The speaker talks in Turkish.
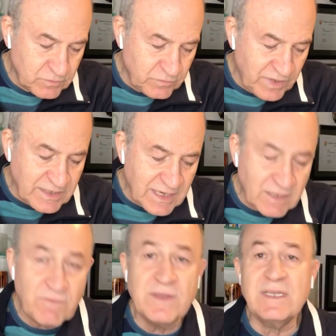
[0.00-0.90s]
Ve
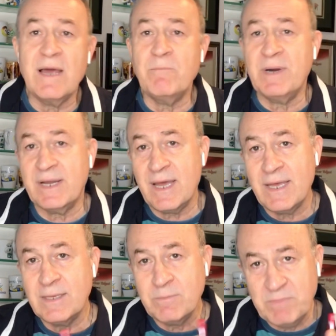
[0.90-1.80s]
teklif edilen
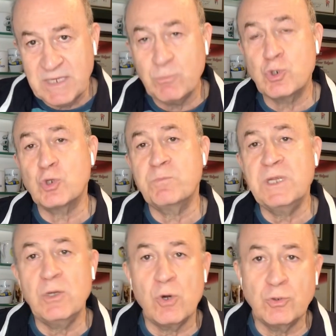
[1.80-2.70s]
para 1,5
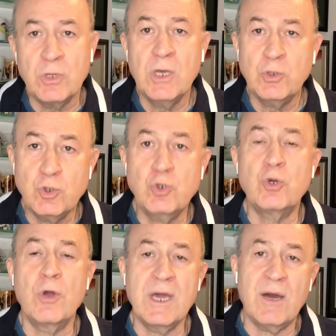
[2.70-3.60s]
milyon
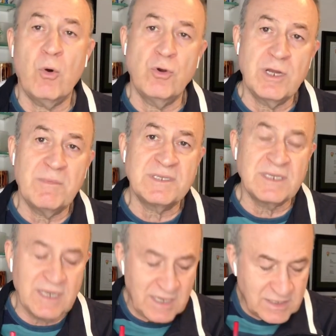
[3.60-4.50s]
euroya oynaması
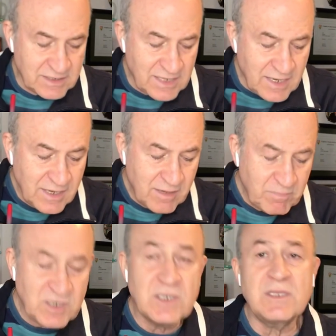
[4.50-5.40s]
gerekirken
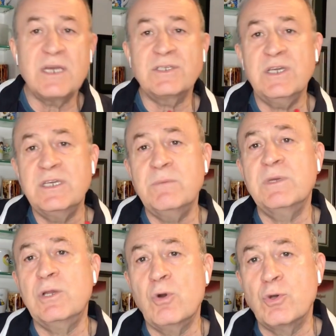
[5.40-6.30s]
Beşiktaş 2
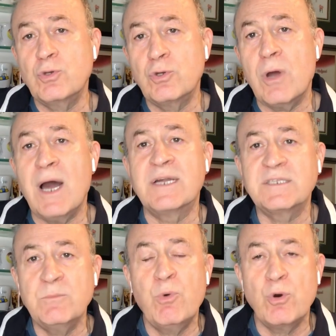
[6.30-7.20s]
milyon euro
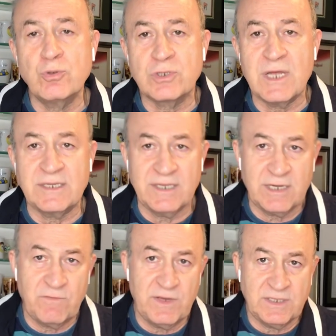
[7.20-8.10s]
artı bonuslar
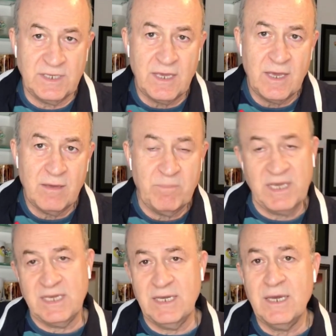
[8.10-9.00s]
teklif etti.
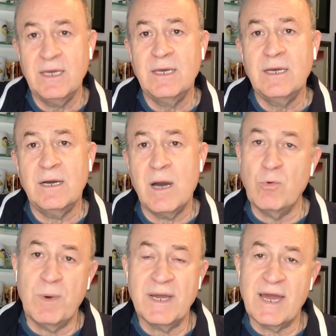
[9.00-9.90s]
Peki
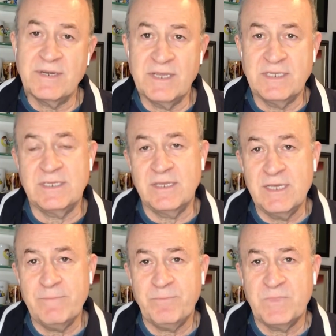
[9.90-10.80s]
Abu Bakar ne
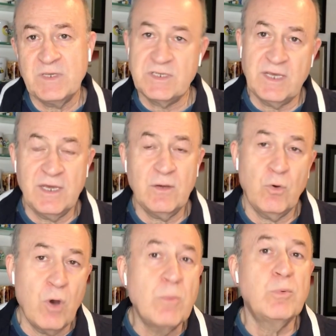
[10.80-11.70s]
istedi? İşte
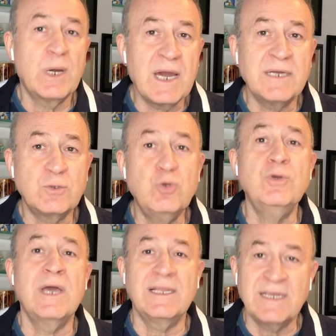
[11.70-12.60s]
o Abu Bakar
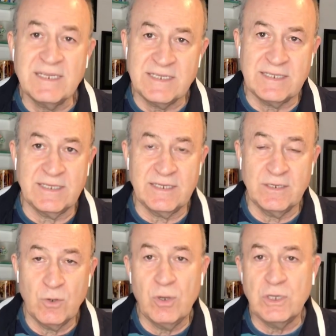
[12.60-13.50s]
dünyaları istedi.
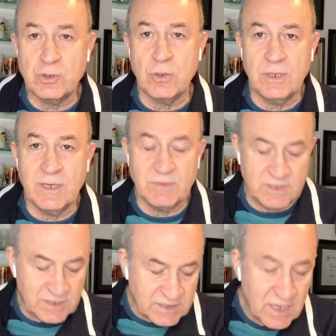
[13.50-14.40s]
Öyle
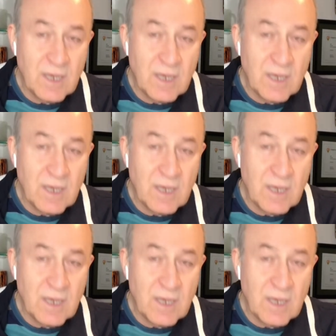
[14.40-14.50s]
söyleyebiliriz.